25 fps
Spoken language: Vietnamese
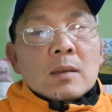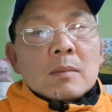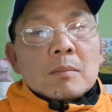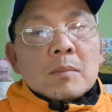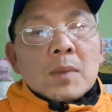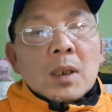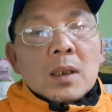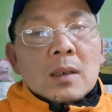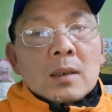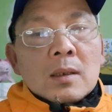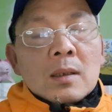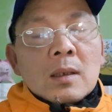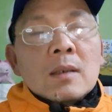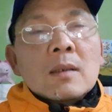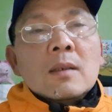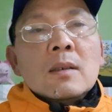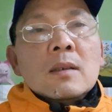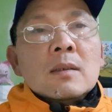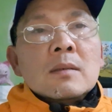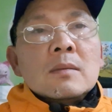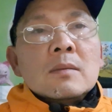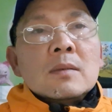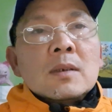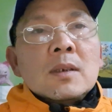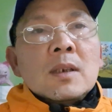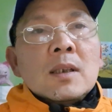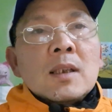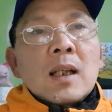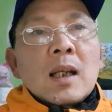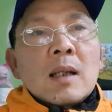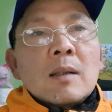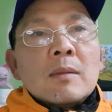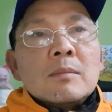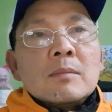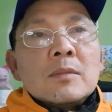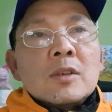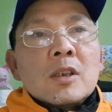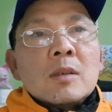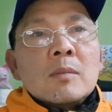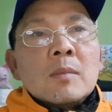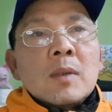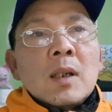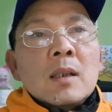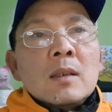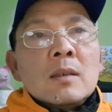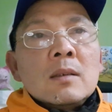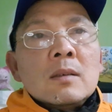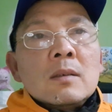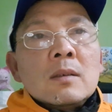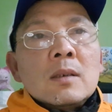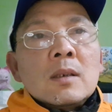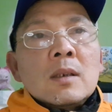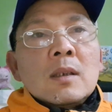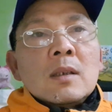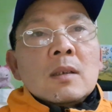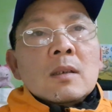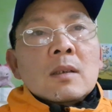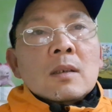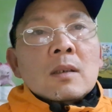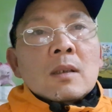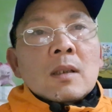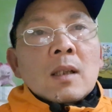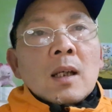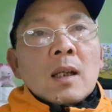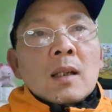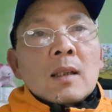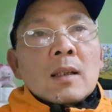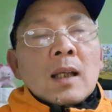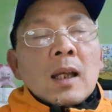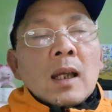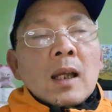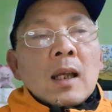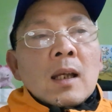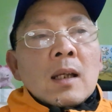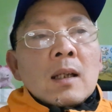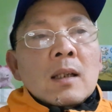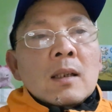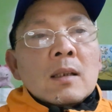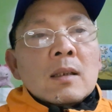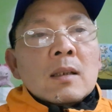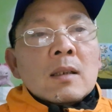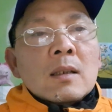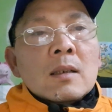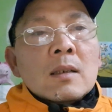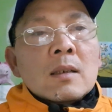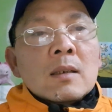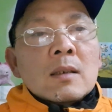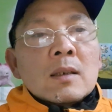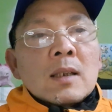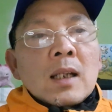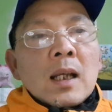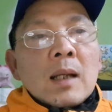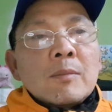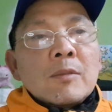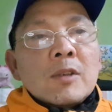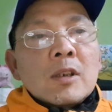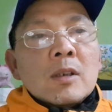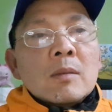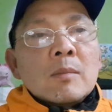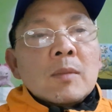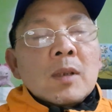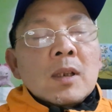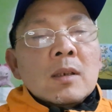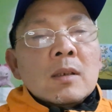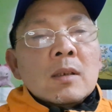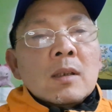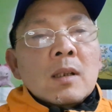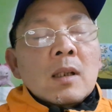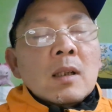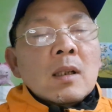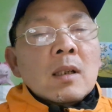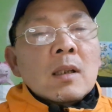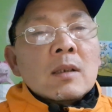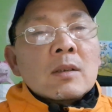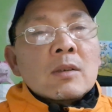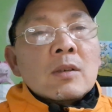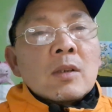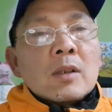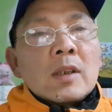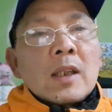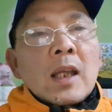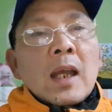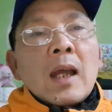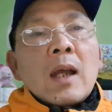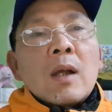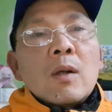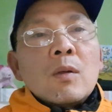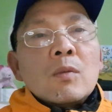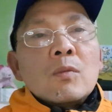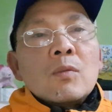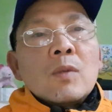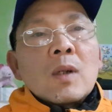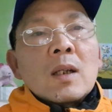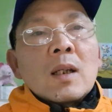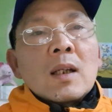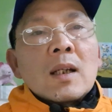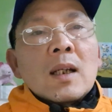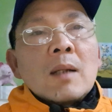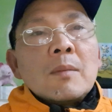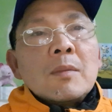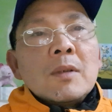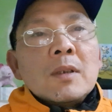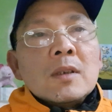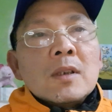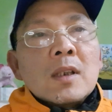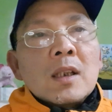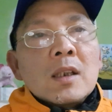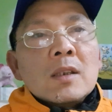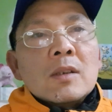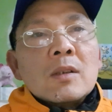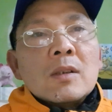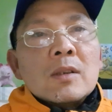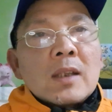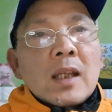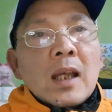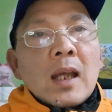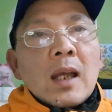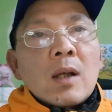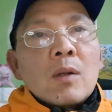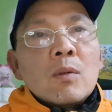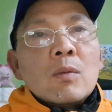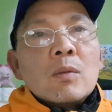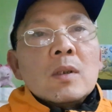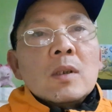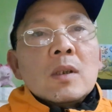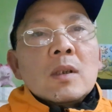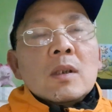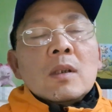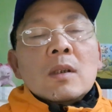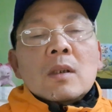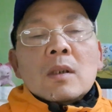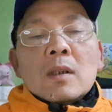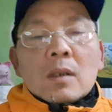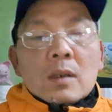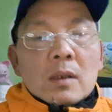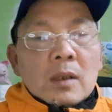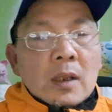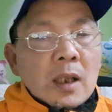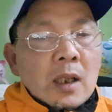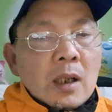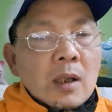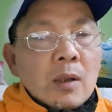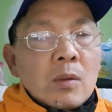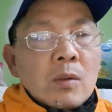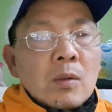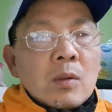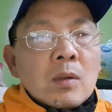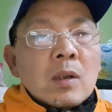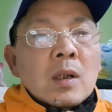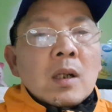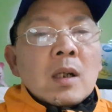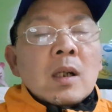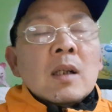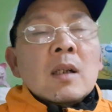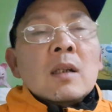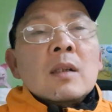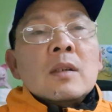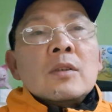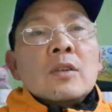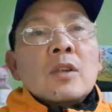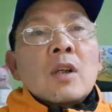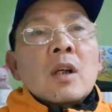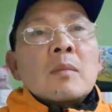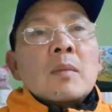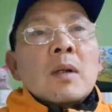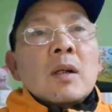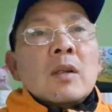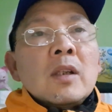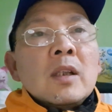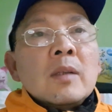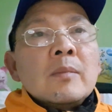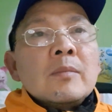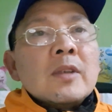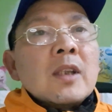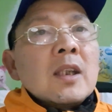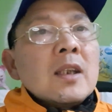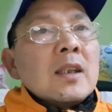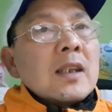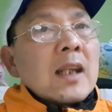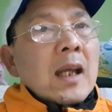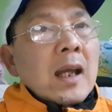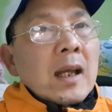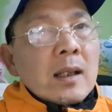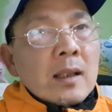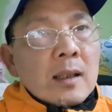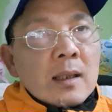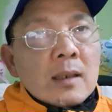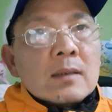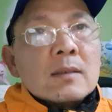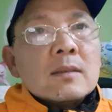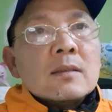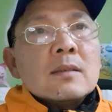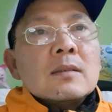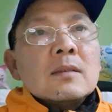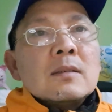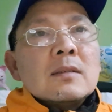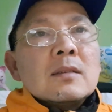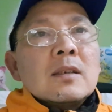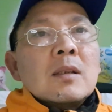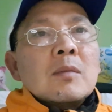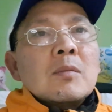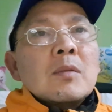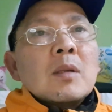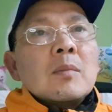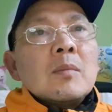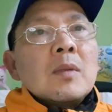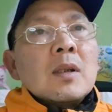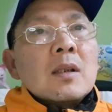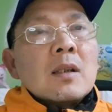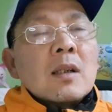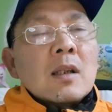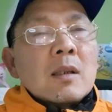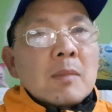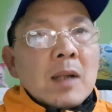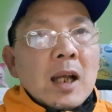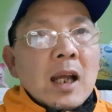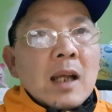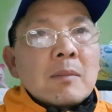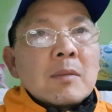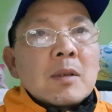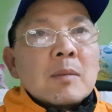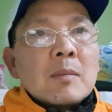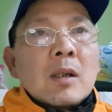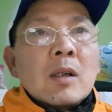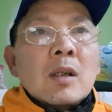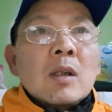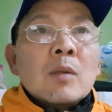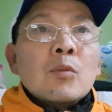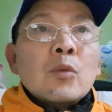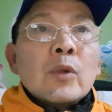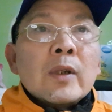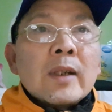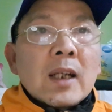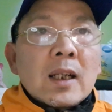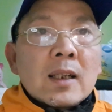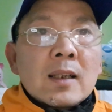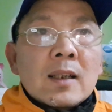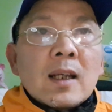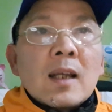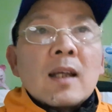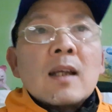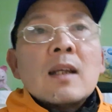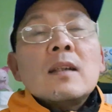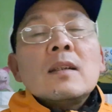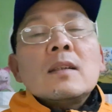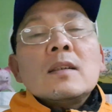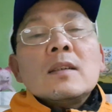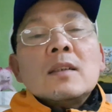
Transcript: bình thường đi khám chữa bệnh kể cả ờ, khám chữa bệnh cho cháu hoặc là khám định kỳ cho cháu đều do bảo hiểm chi trả hết trong cái mức cơ bản mà bảo hiểm quy định ha